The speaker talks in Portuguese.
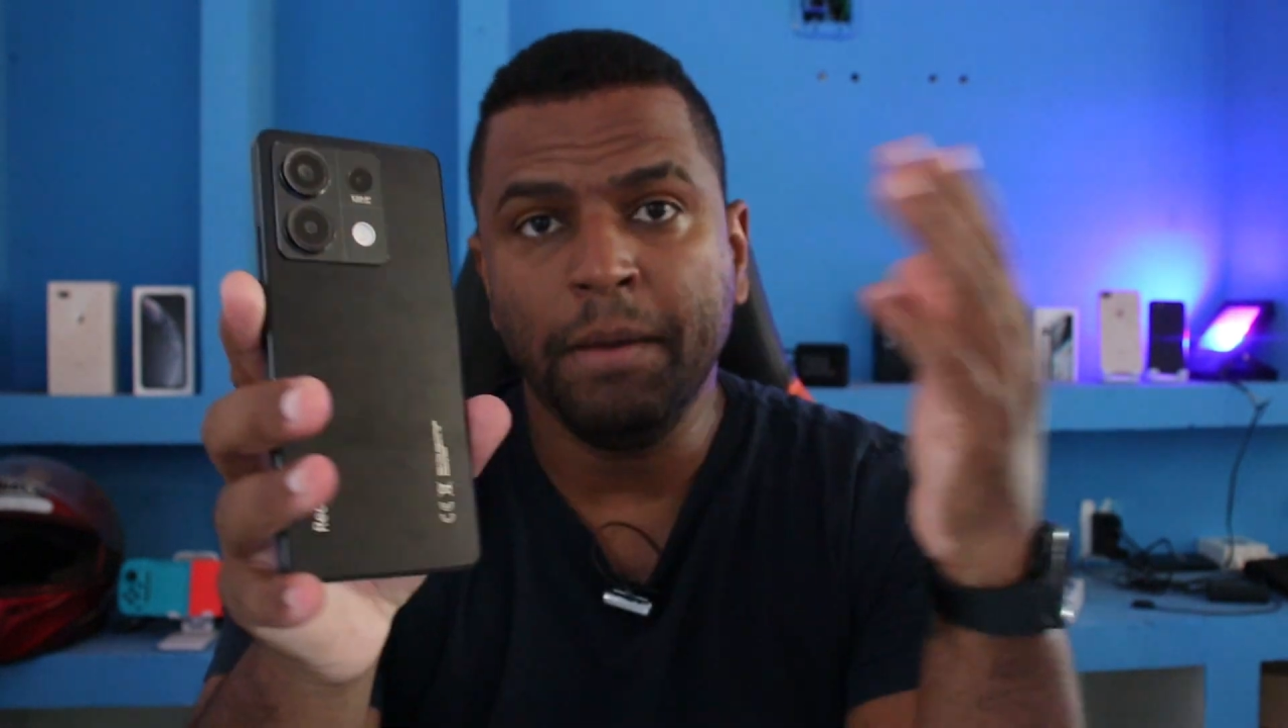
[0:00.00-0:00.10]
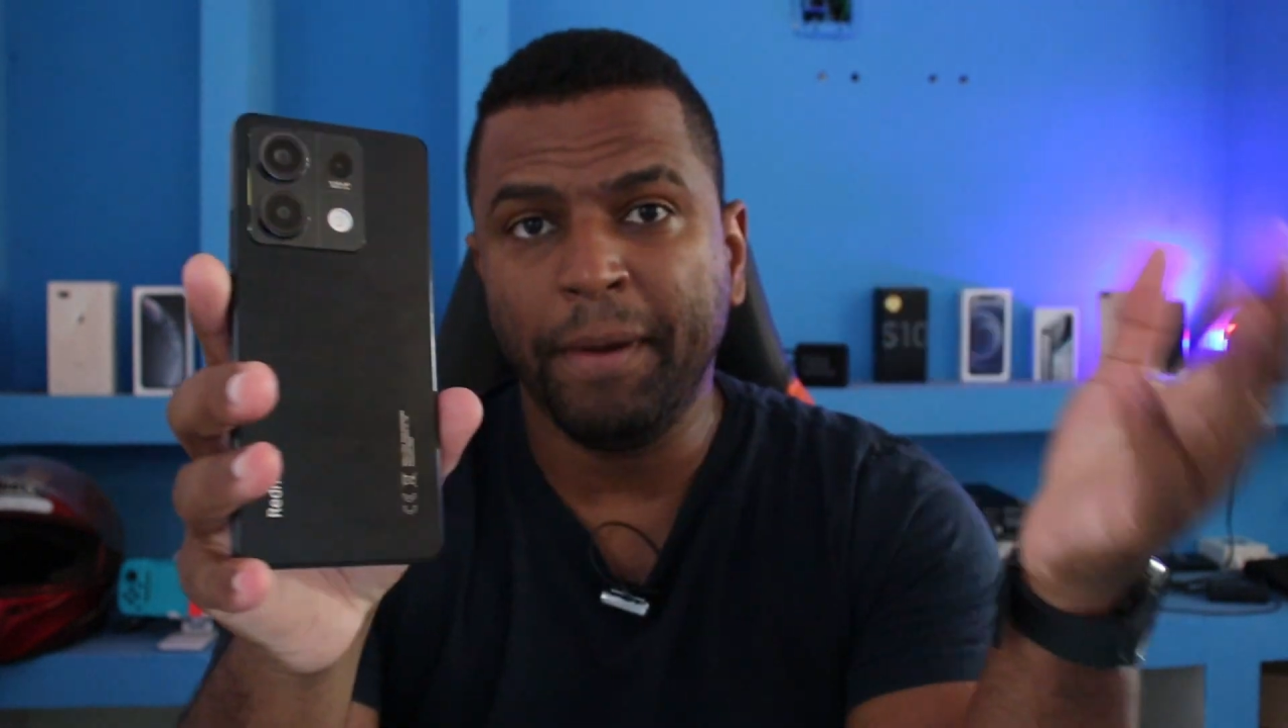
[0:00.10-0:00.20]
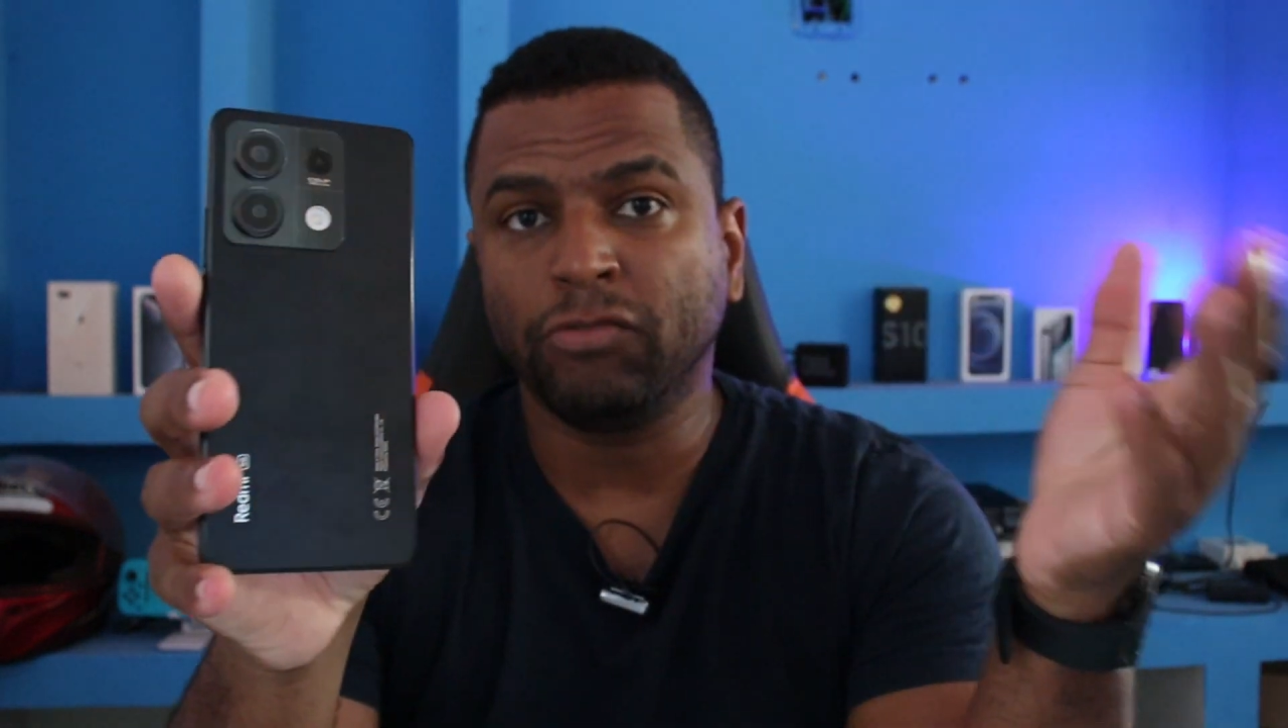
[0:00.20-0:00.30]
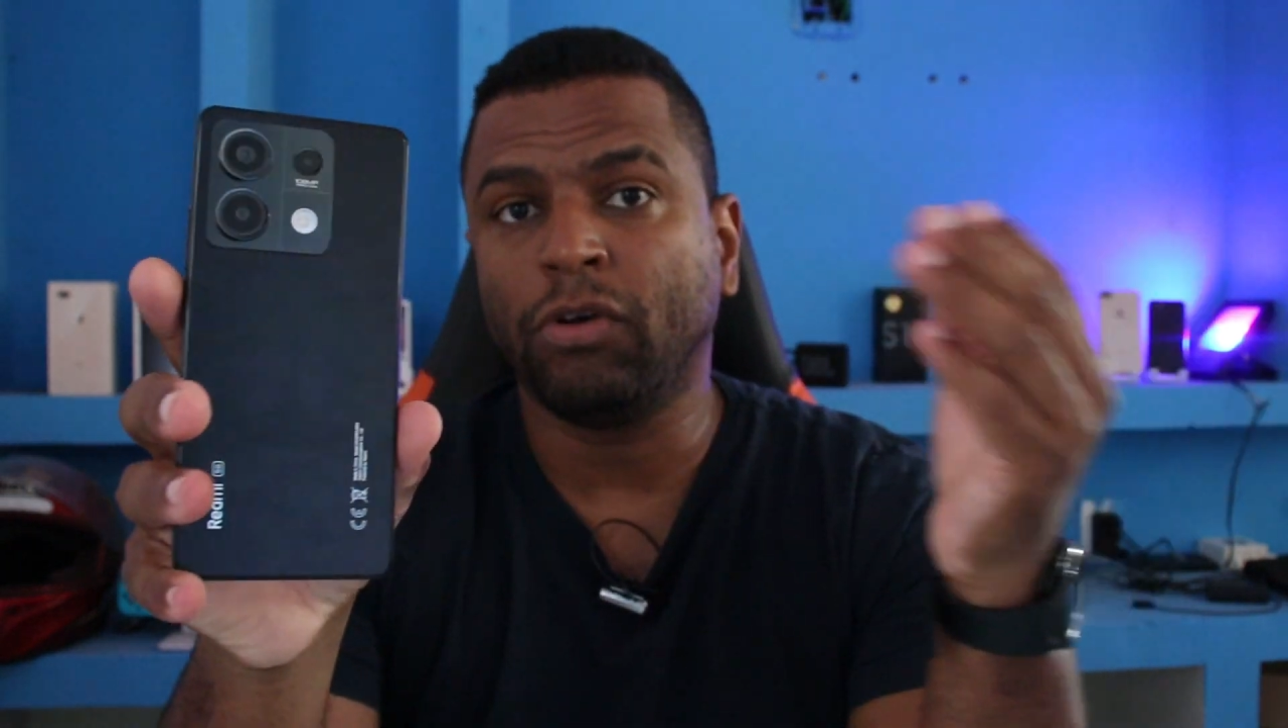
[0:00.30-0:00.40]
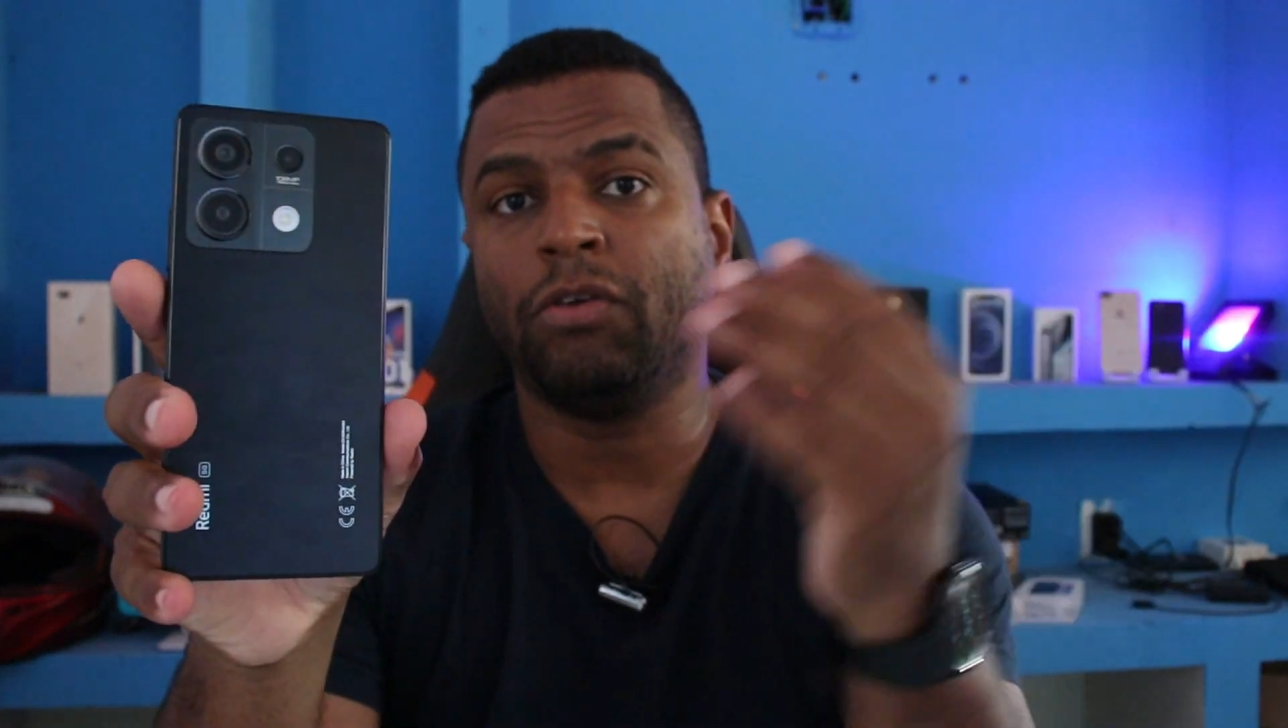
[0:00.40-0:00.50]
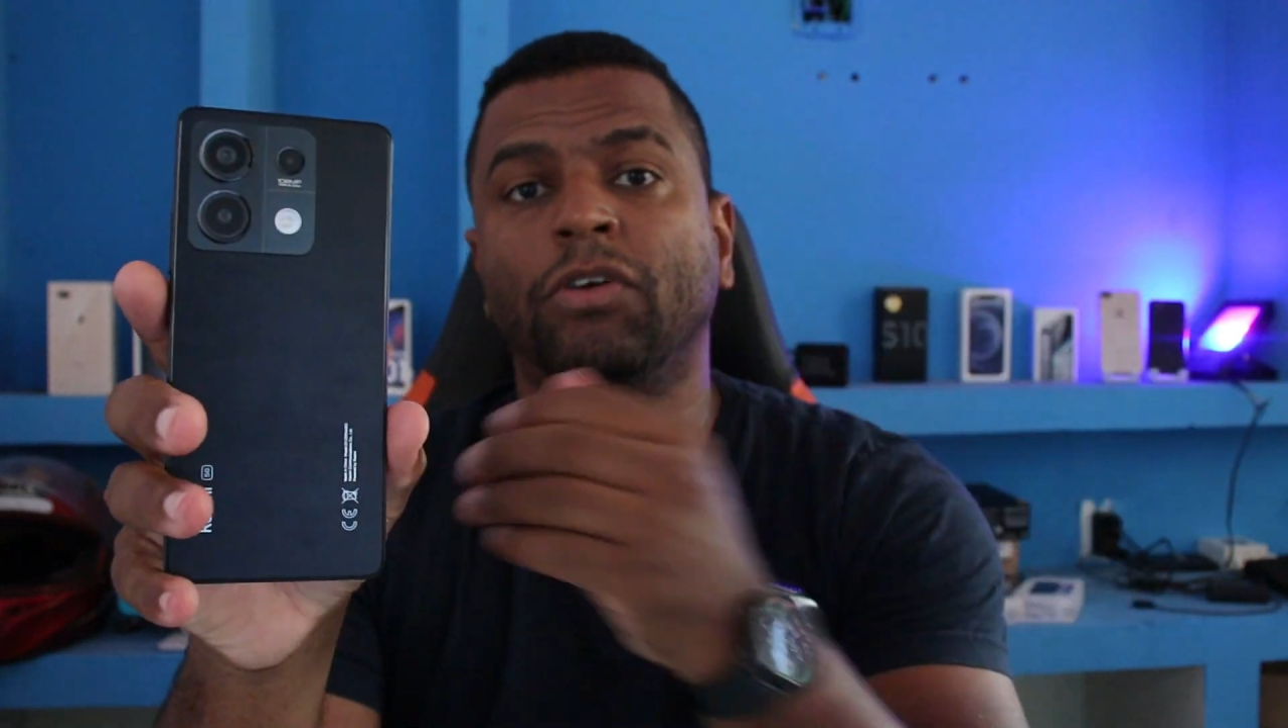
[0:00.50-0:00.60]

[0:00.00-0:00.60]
E pessoal,